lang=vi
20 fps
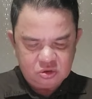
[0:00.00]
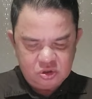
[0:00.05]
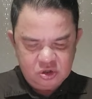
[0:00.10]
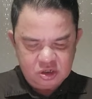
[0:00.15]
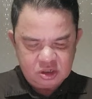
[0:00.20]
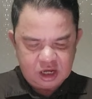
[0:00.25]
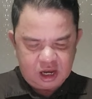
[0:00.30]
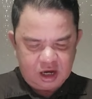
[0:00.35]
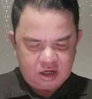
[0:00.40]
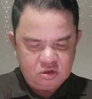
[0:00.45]

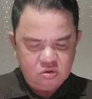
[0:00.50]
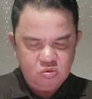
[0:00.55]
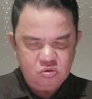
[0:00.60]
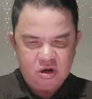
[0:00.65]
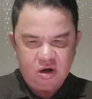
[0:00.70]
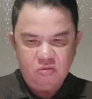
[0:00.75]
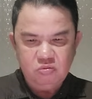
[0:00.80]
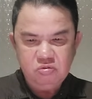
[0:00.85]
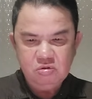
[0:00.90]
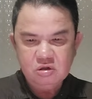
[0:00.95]
xuyên tạc, vu
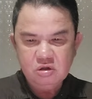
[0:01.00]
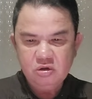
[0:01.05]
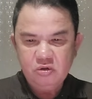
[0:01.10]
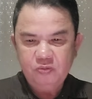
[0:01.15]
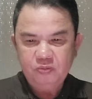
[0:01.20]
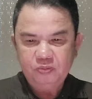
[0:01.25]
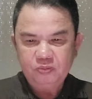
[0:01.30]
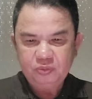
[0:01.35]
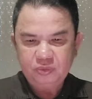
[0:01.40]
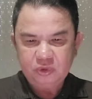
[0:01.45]
khống,
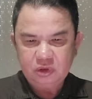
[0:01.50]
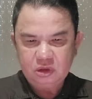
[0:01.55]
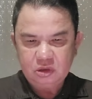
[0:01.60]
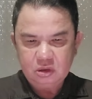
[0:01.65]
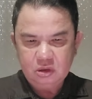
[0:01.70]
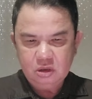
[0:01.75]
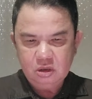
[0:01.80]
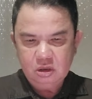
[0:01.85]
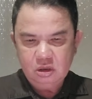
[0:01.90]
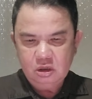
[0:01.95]

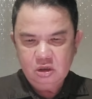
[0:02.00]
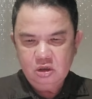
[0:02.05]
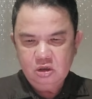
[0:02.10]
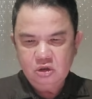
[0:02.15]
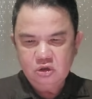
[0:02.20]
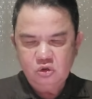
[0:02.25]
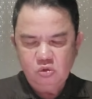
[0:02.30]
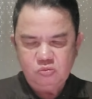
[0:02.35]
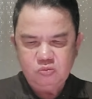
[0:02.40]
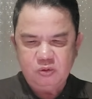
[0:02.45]

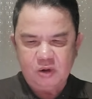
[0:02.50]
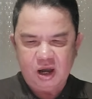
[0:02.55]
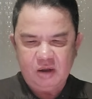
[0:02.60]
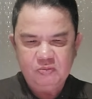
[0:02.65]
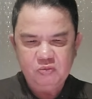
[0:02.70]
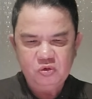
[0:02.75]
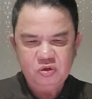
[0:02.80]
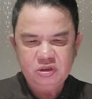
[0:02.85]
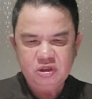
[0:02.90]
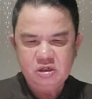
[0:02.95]
xúc
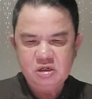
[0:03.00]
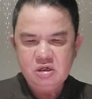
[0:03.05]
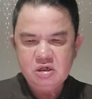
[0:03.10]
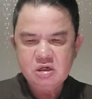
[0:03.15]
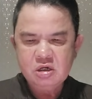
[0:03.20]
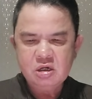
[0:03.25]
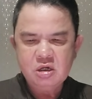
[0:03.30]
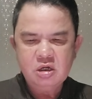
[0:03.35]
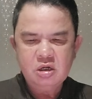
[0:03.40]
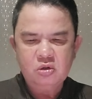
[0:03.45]
phạm uy tín
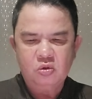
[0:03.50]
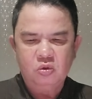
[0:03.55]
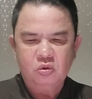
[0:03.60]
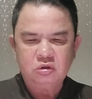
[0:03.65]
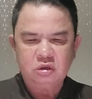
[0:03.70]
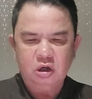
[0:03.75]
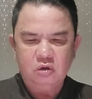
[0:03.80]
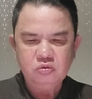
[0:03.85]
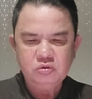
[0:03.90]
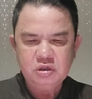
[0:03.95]

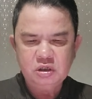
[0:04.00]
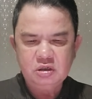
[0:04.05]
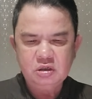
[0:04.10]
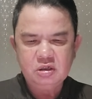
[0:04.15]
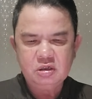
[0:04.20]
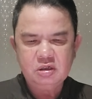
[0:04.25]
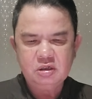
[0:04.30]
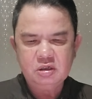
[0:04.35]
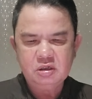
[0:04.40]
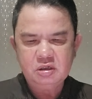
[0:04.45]
của tổ chức
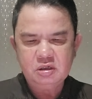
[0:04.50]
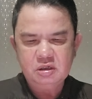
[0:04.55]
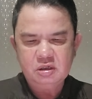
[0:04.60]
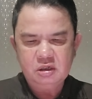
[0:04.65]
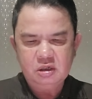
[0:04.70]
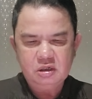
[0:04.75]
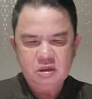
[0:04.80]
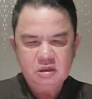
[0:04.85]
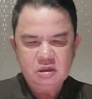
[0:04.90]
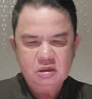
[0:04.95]

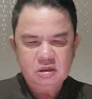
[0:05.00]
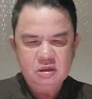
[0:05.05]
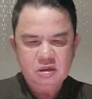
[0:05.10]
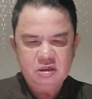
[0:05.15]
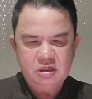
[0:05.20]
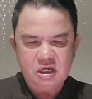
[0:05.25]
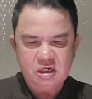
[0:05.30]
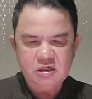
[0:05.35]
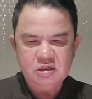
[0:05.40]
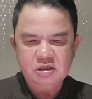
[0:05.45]

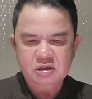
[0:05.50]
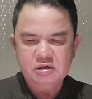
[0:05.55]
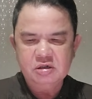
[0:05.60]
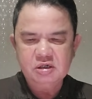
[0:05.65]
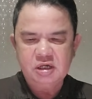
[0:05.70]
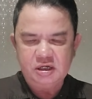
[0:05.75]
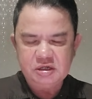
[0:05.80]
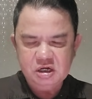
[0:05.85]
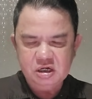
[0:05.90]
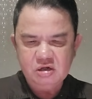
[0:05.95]
danh
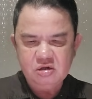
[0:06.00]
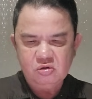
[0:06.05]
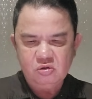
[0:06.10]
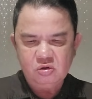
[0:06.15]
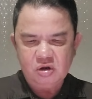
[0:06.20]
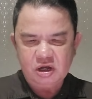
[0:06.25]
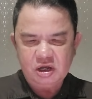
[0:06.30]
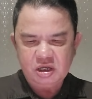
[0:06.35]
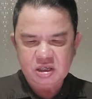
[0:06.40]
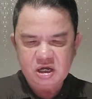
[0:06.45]
dự cá nhân
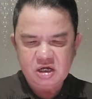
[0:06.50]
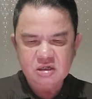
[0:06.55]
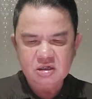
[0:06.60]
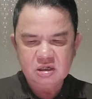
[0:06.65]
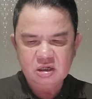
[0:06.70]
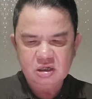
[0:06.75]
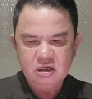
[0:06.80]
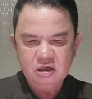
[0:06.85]
của cá nhân